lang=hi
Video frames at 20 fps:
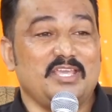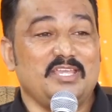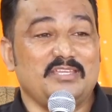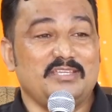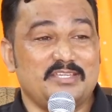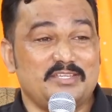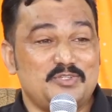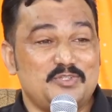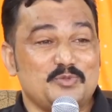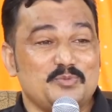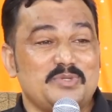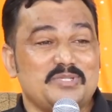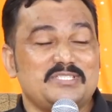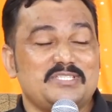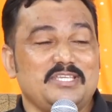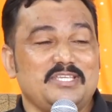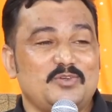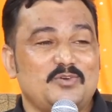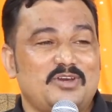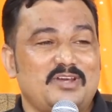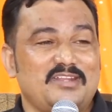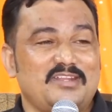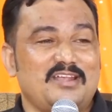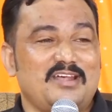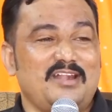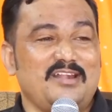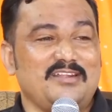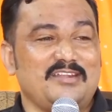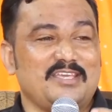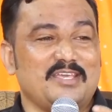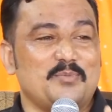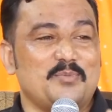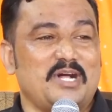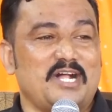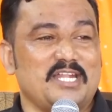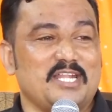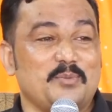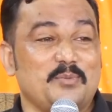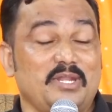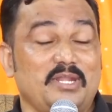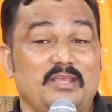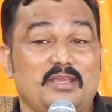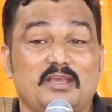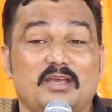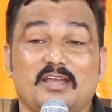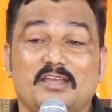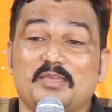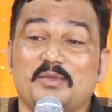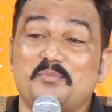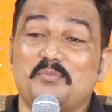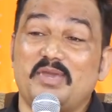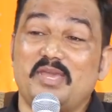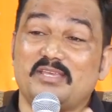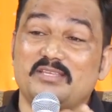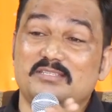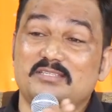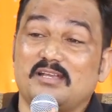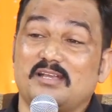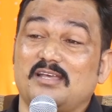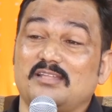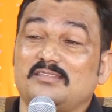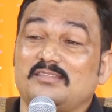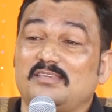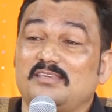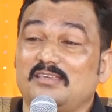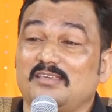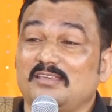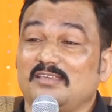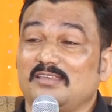यीशु मसीह योहन्ना आठ के बारे में लिखा कि मैं जगत की